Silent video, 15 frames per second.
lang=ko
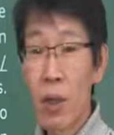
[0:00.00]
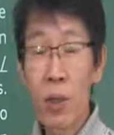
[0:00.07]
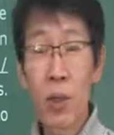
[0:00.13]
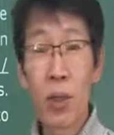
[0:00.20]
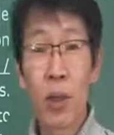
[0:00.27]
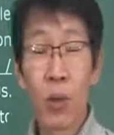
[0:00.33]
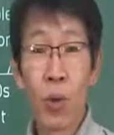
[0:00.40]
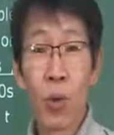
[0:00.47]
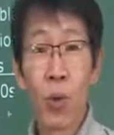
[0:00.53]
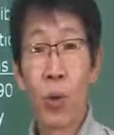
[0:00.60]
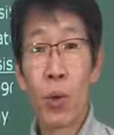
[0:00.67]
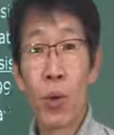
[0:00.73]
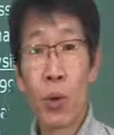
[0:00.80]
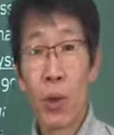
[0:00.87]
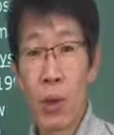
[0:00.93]
할지라도
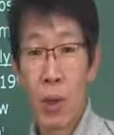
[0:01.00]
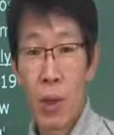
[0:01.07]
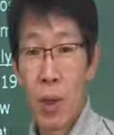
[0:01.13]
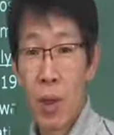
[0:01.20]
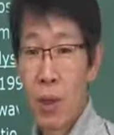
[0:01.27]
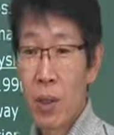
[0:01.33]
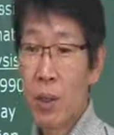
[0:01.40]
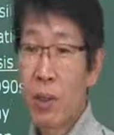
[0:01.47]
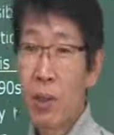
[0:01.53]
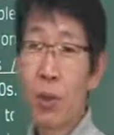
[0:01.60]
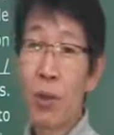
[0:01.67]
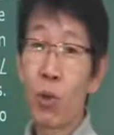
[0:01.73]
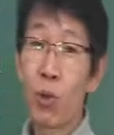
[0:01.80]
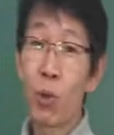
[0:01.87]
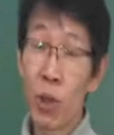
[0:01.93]
아 이거는
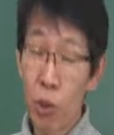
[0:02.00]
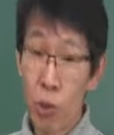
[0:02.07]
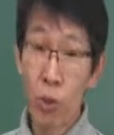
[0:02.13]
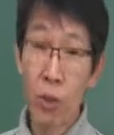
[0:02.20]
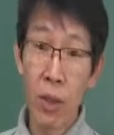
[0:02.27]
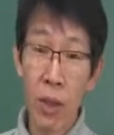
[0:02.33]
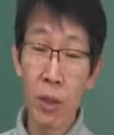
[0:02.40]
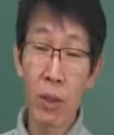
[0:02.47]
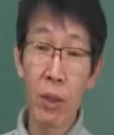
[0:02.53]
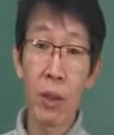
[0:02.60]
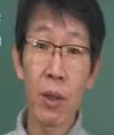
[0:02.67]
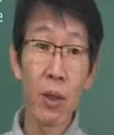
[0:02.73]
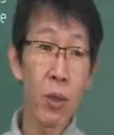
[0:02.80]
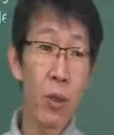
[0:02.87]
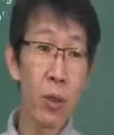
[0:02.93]
그래도 쉬운 거야 하는
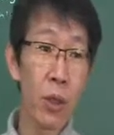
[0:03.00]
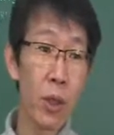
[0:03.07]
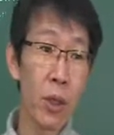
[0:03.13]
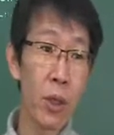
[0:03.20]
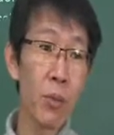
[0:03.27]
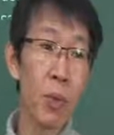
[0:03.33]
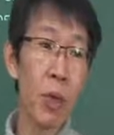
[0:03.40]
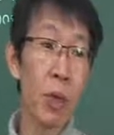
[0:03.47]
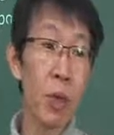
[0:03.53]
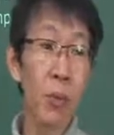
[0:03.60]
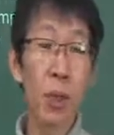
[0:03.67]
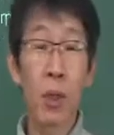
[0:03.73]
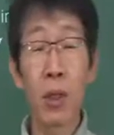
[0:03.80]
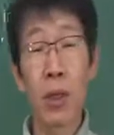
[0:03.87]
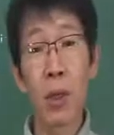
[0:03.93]
게 있고 그러니까 쉽다
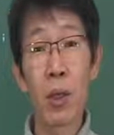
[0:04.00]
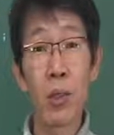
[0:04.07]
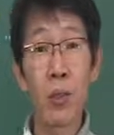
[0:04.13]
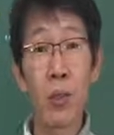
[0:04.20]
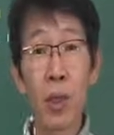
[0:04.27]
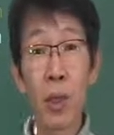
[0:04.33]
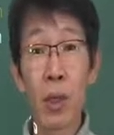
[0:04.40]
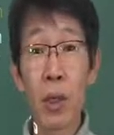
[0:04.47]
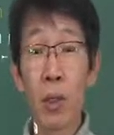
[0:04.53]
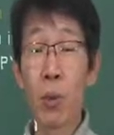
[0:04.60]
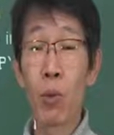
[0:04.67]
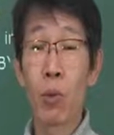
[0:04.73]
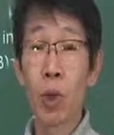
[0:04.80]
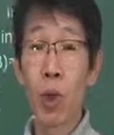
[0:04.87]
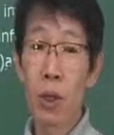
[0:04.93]
어렵다 하는 개념이 이제 이렇게
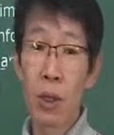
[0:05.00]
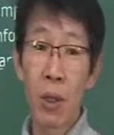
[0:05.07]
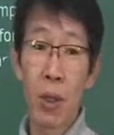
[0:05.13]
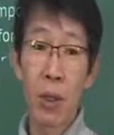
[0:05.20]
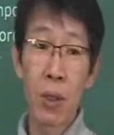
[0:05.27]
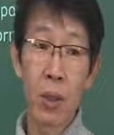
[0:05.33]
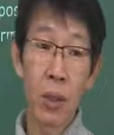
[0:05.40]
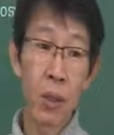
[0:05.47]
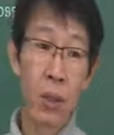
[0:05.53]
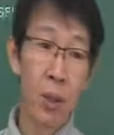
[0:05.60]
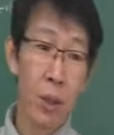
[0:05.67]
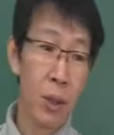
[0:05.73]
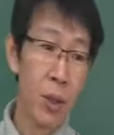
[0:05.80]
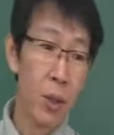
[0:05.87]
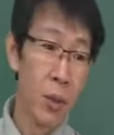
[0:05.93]
봅니다. 그러니까는
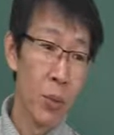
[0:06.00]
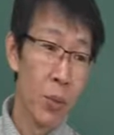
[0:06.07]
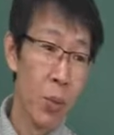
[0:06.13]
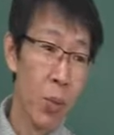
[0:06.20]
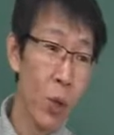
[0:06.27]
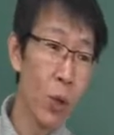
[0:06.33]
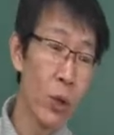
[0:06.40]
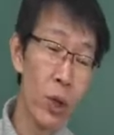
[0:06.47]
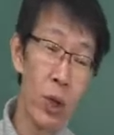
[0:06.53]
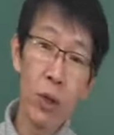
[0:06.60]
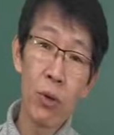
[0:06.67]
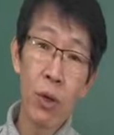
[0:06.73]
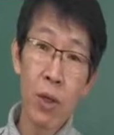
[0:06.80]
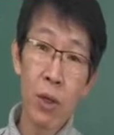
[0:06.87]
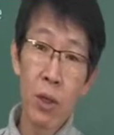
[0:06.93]
뭐 고1, 2
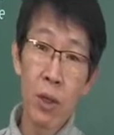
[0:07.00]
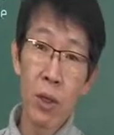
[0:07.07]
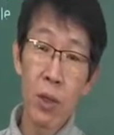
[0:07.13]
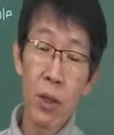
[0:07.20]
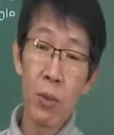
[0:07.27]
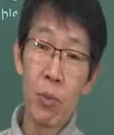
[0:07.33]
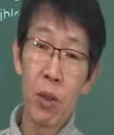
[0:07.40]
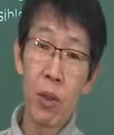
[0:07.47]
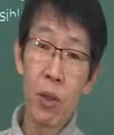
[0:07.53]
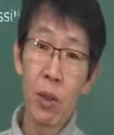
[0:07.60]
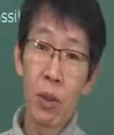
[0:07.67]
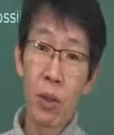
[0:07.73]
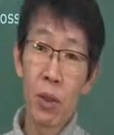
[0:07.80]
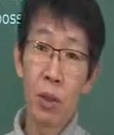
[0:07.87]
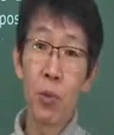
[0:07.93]
과정에서 이미
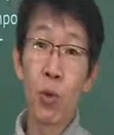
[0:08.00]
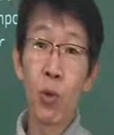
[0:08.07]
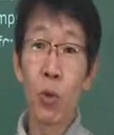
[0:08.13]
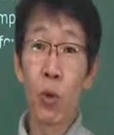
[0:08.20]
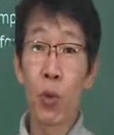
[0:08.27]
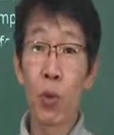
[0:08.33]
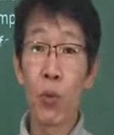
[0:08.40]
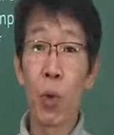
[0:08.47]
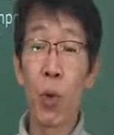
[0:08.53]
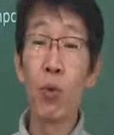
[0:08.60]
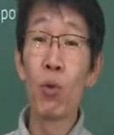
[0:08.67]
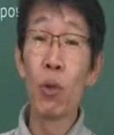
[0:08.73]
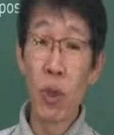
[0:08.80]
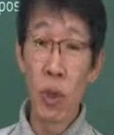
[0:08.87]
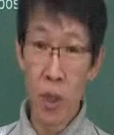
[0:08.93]
집중적으로 좀
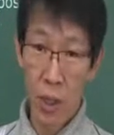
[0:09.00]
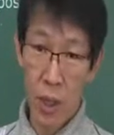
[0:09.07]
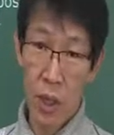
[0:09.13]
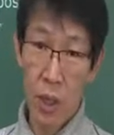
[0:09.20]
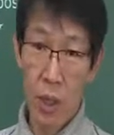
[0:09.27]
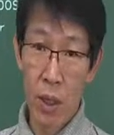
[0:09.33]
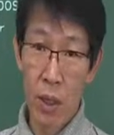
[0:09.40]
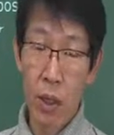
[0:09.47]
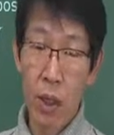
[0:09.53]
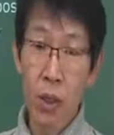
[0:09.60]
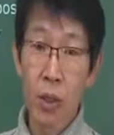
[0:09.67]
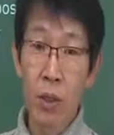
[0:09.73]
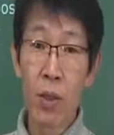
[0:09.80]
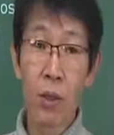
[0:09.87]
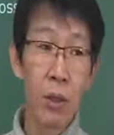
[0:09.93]
배운 것이냐
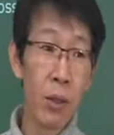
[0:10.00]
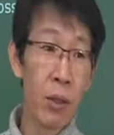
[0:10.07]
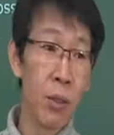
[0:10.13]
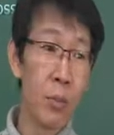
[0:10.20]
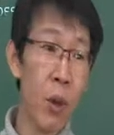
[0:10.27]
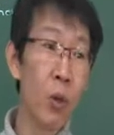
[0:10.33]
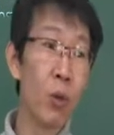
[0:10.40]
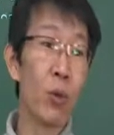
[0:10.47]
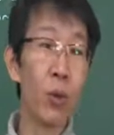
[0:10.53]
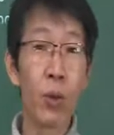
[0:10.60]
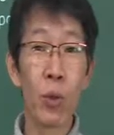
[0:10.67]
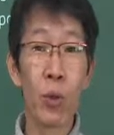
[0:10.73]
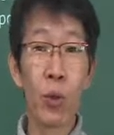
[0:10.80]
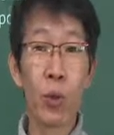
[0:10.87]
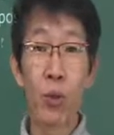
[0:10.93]
그 배우는
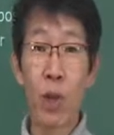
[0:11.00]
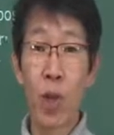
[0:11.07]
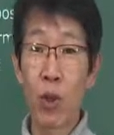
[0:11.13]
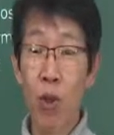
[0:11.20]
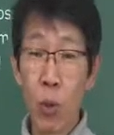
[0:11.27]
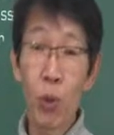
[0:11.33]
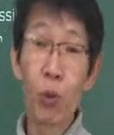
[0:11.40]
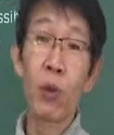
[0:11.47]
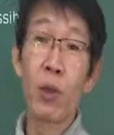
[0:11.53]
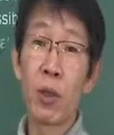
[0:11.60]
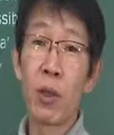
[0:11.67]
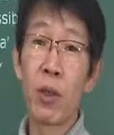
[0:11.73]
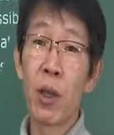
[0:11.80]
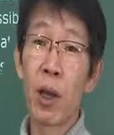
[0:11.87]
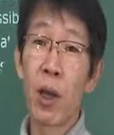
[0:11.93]
것도 좀 자주 배운
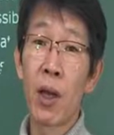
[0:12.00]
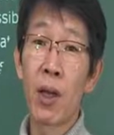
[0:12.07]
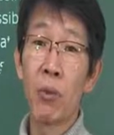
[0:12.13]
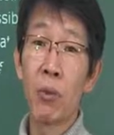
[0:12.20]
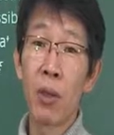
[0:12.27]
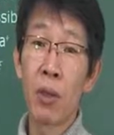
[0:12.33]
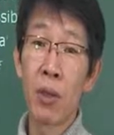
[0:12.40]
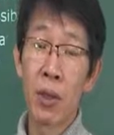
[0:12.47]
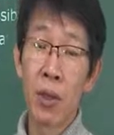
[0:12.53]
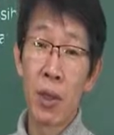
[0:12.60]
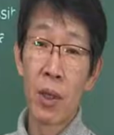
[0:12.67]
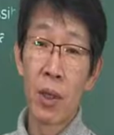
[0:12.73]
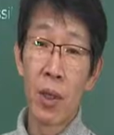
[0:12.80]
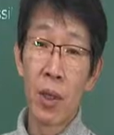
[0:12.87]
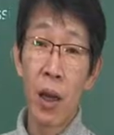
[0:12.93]
것이냐 아니면은
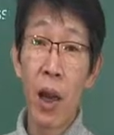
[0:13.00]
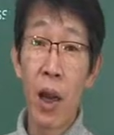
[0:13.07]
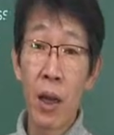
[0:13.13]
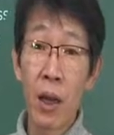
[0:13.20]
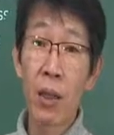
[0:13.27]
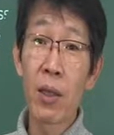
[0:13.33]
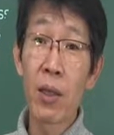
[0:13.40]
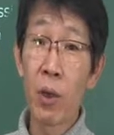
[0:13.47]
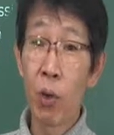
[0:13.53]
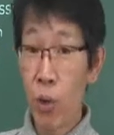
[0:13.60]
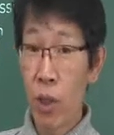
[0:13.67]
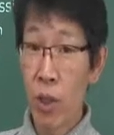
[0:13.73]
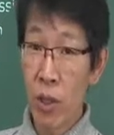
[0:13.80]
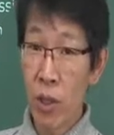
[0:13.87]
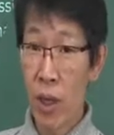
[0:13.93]
간간히 나온
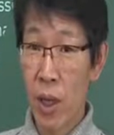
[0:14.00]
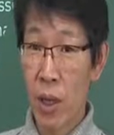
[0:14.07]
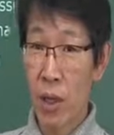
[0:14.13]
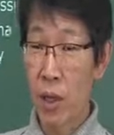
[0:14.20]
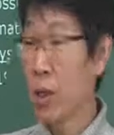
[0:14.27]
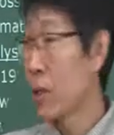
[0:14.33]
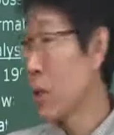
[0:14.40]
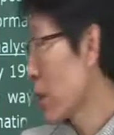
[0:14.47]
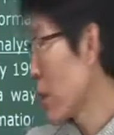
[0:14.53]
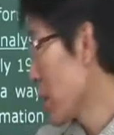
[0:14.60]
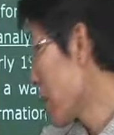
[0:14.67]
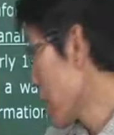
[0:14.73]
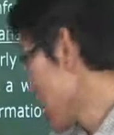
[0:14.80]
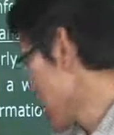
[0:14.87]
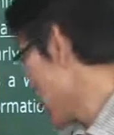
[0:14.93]
것이냐 이제 이런
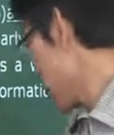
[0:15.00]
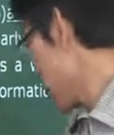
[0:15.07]
차이가 있긴